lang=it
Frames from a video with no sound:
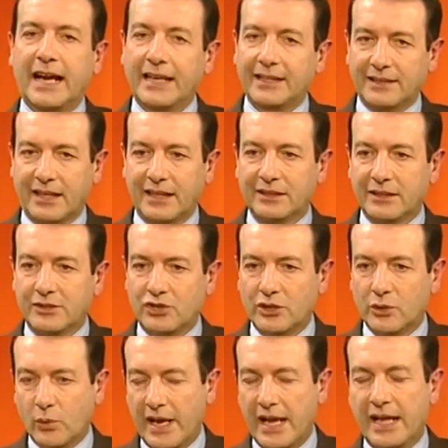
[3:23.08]
ai
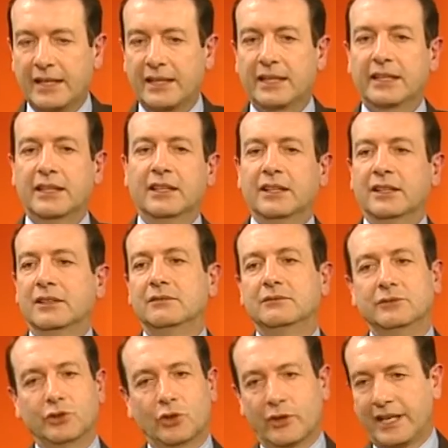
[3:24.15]
35 anni,
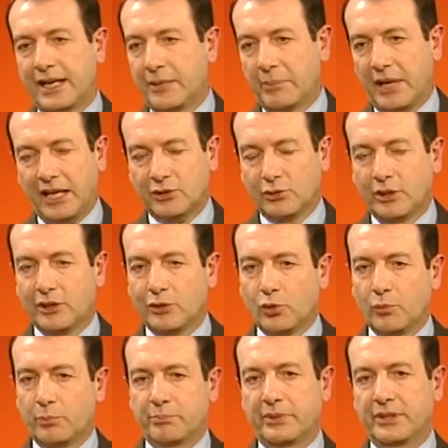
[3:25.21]
non è aperto ai
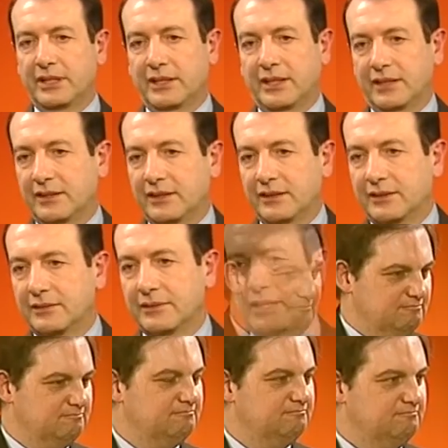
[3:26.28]
gruppi, ai,
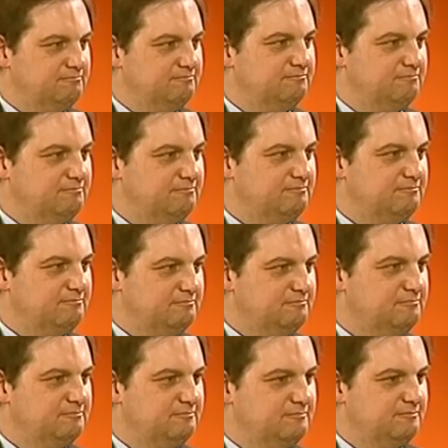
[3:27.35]
ai duetti
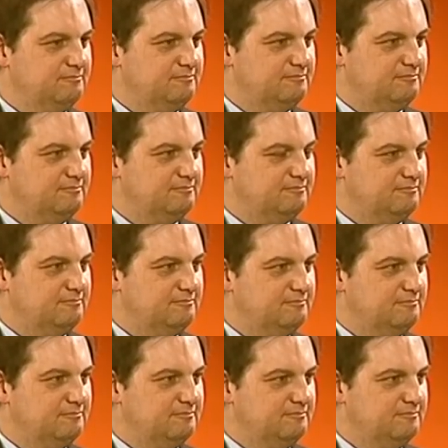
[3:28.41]
sì, e
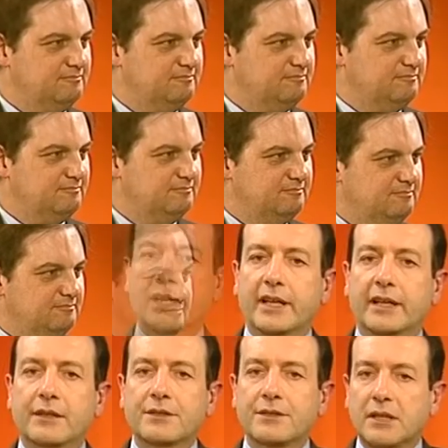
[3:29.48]
chi si
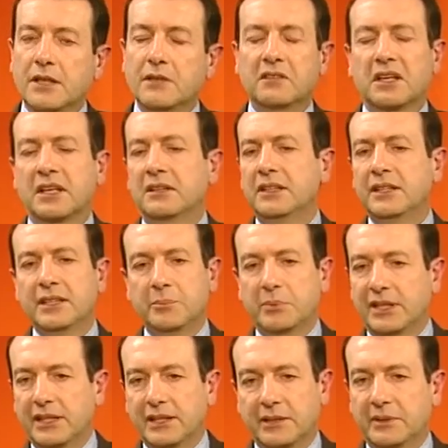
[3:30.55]
vuole iscrivere,
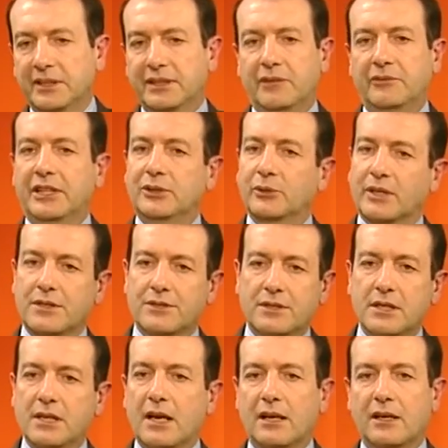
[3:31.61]
indipendentemente dal fatto che
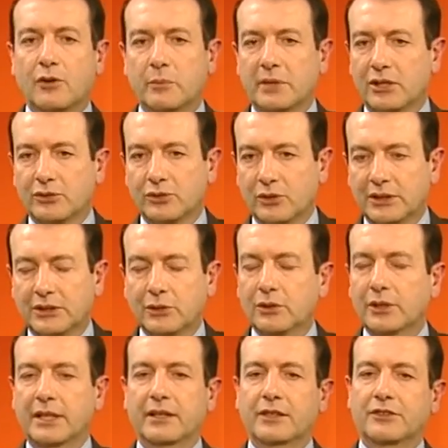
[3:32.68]
sia o meno
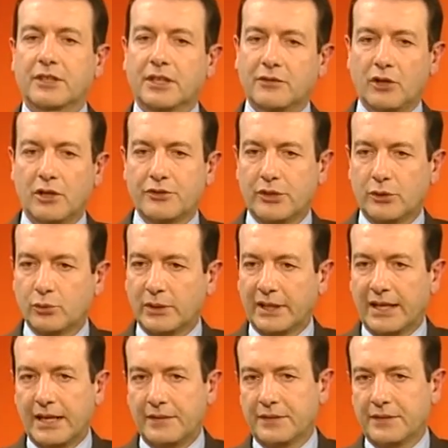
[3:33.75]
donatore, si rivolge ad una